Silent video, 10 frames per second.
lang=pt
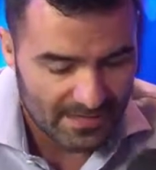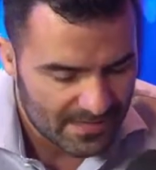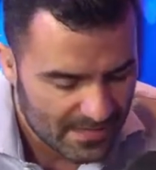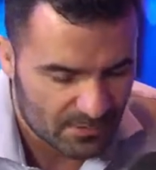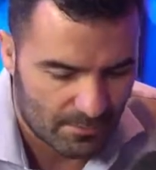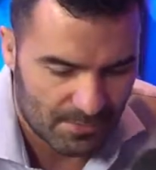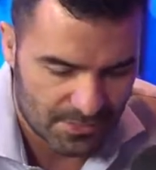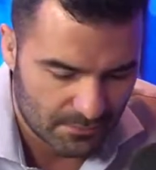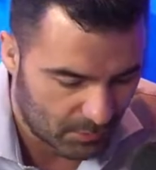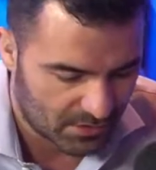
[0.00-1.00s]
E essa é uma
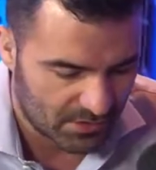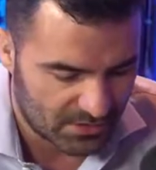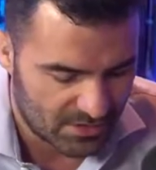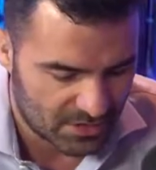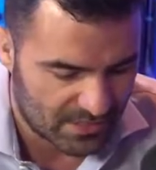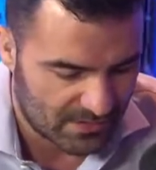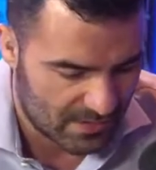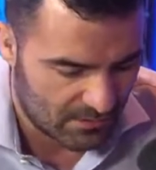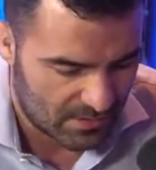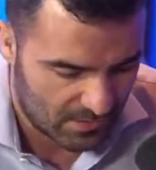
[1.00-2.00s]
parte importante de deixar
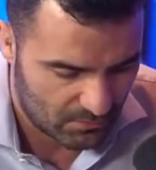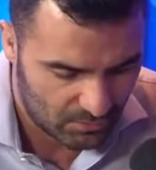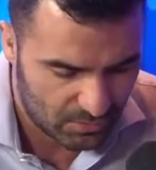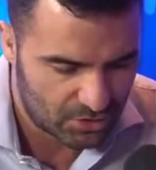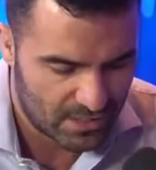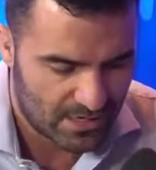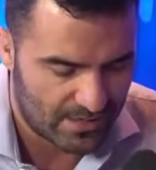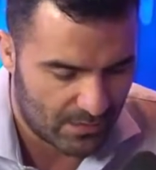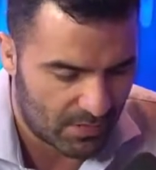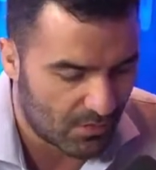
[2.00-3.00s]
claro, cara. Quando eu cheguei
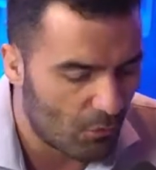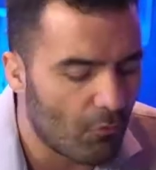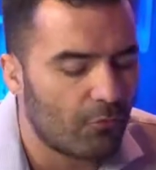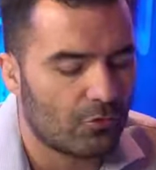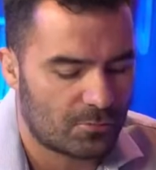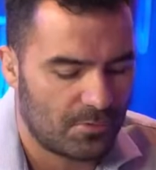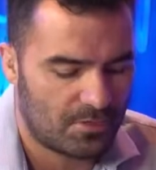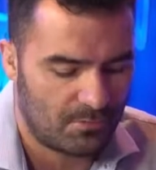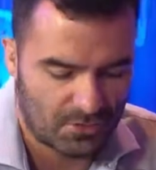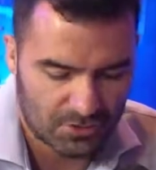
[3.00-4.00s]
lá, o que, qual foi o nosso
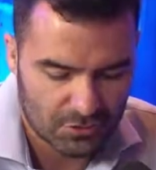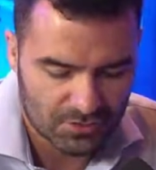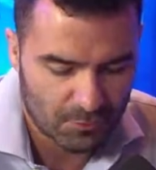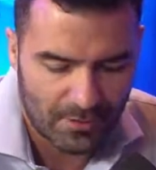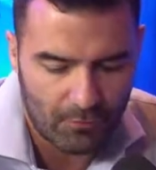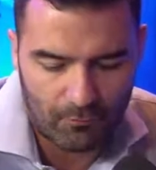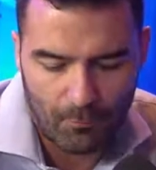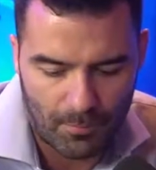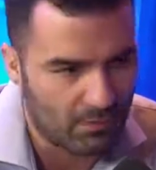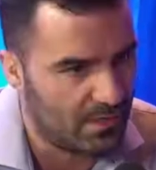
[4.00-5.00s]
planejamento? A gente, você não pega um voo
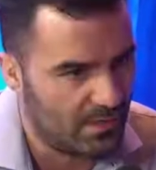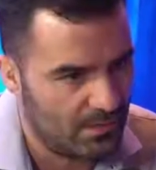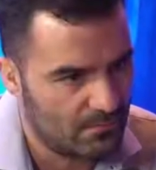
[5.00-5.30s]
pra Ucrânia.